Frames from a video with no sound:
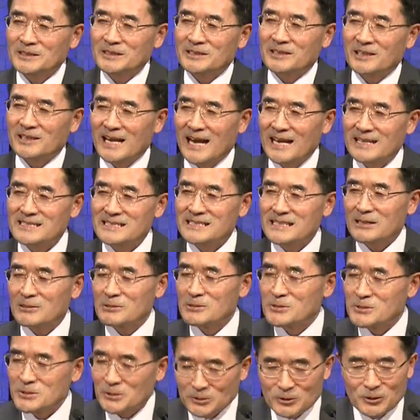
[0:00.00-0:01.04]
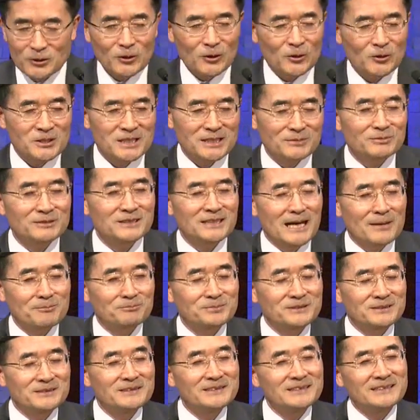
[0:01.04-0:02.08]
그걸 한자로 써도 기분
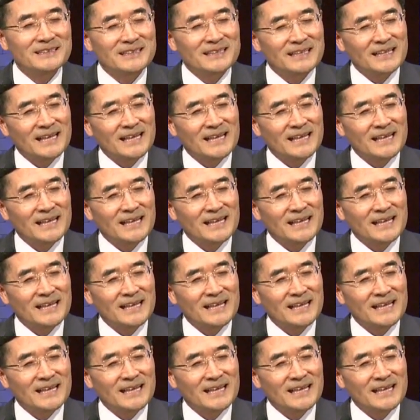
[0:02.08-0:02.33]
나쁜